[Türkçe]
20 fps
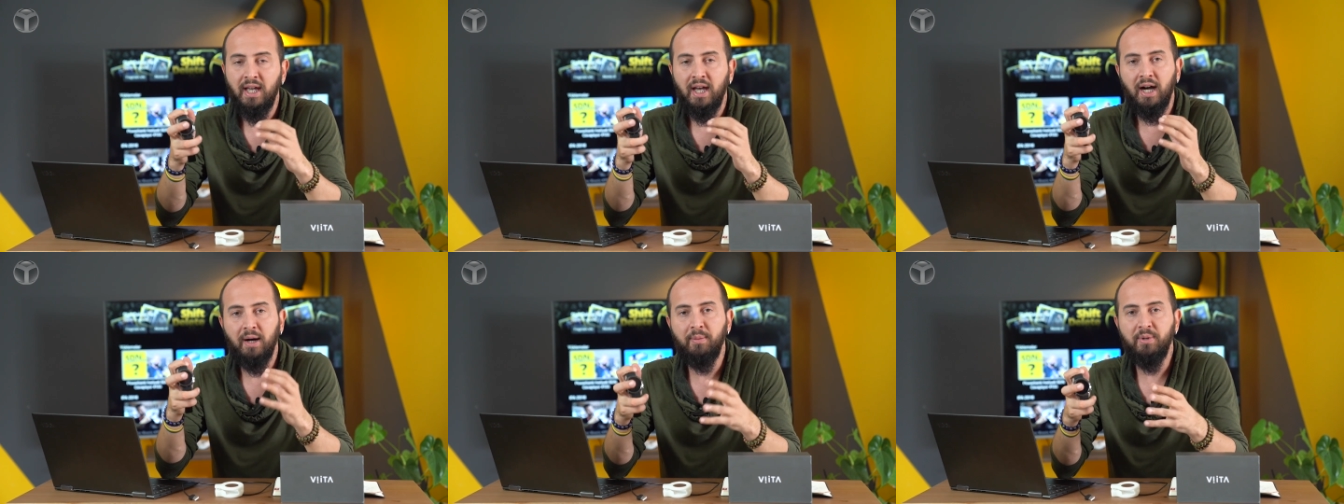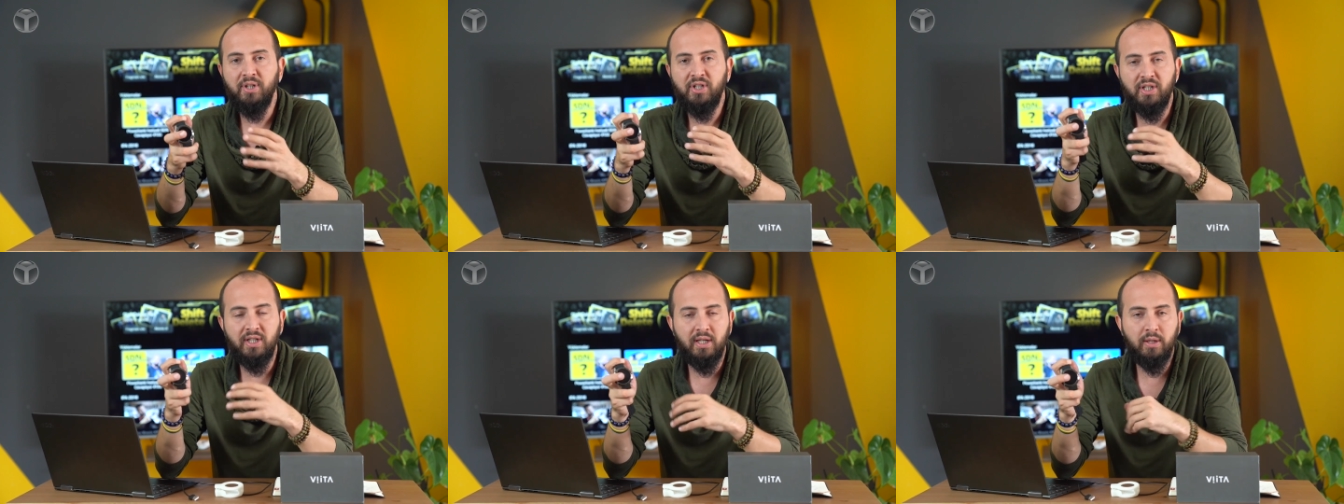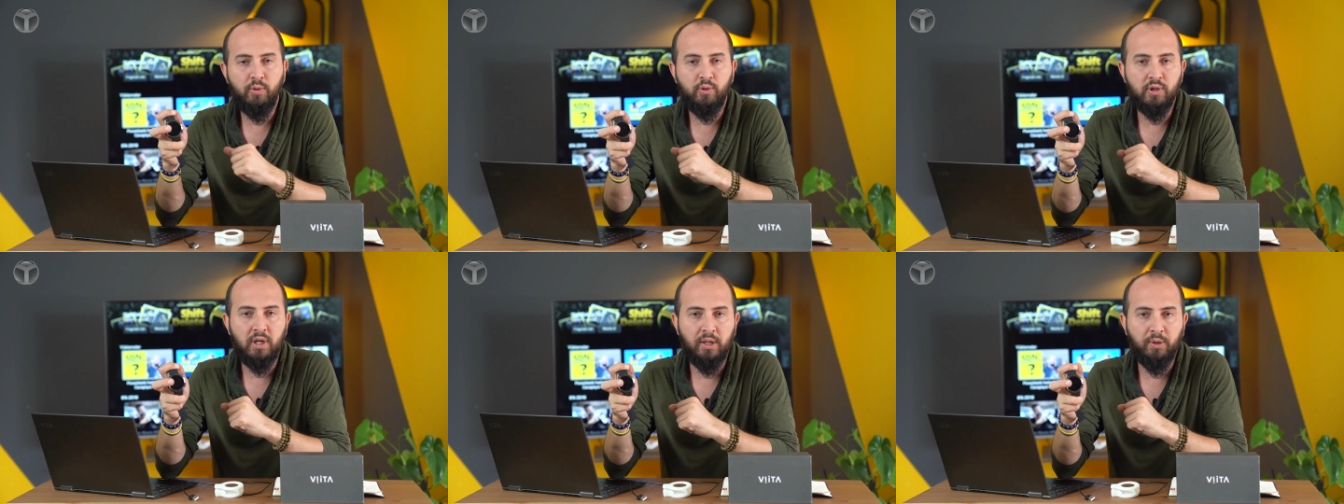Ama işin en
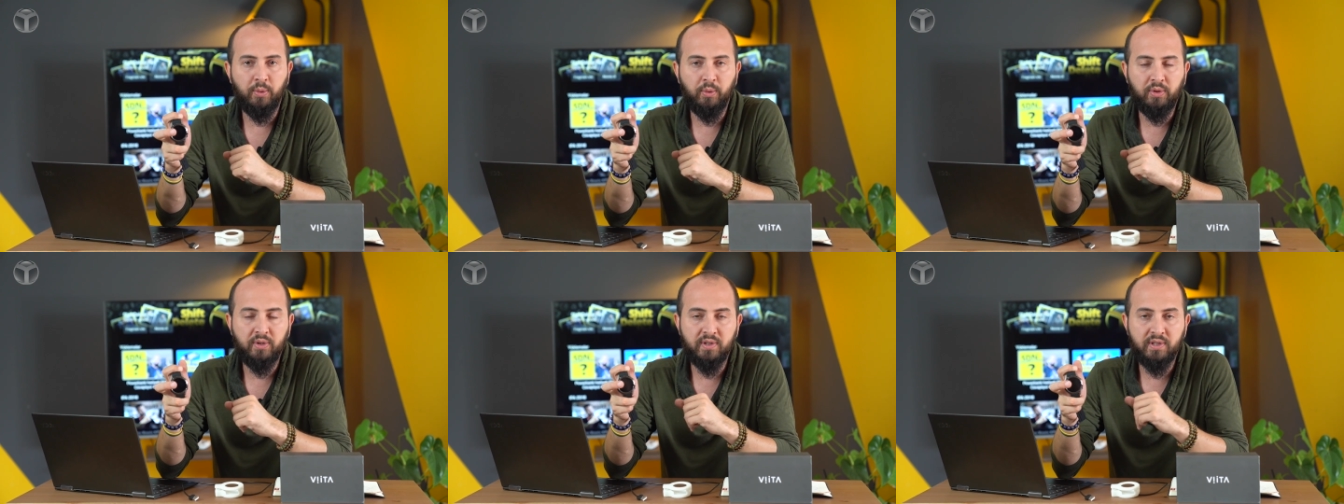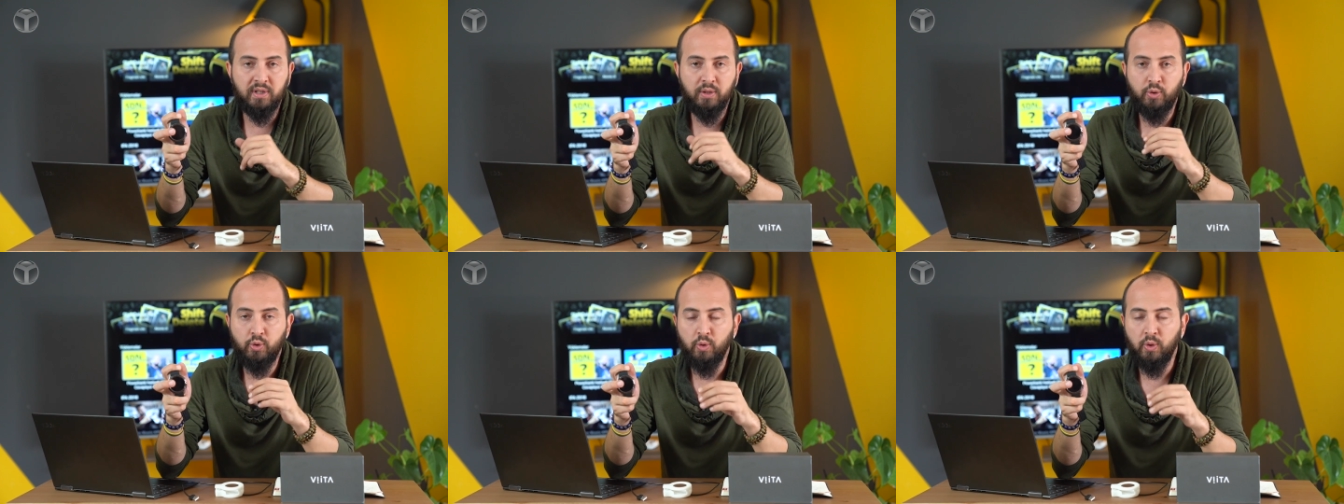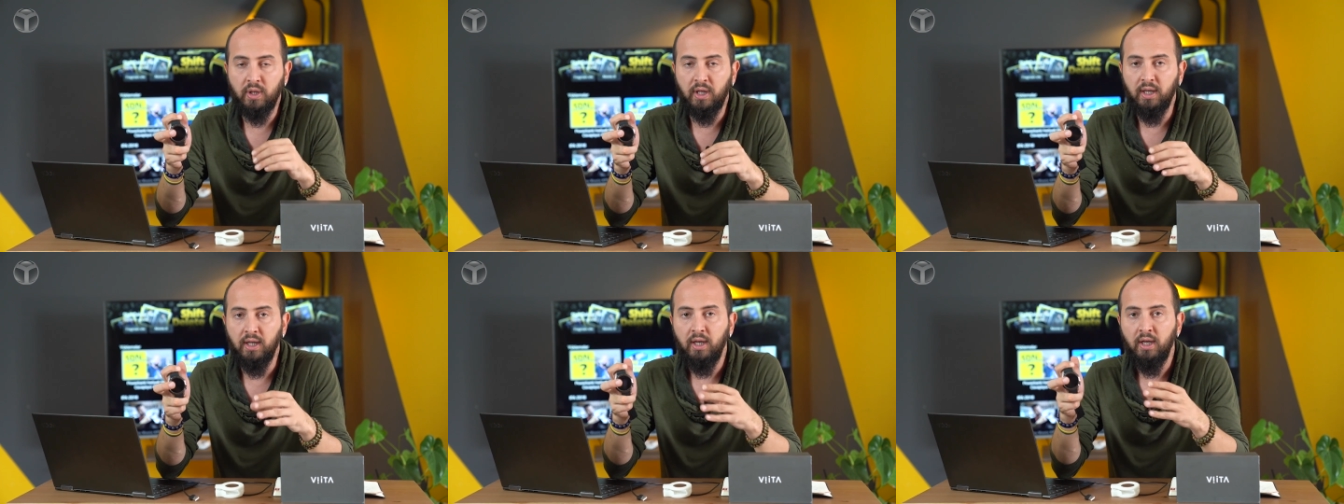güzel noktası da şu
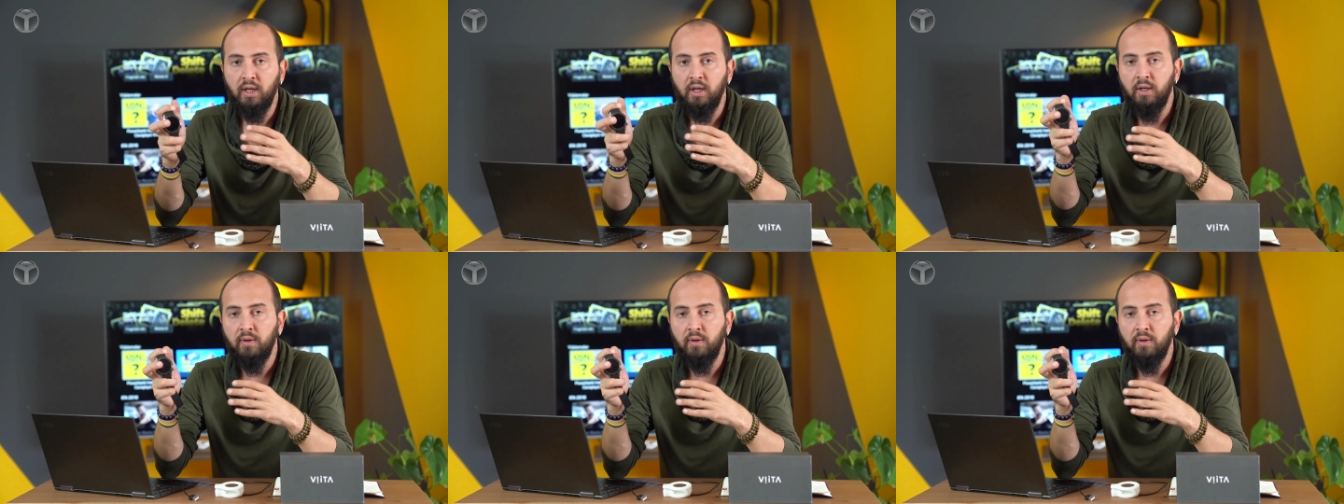ki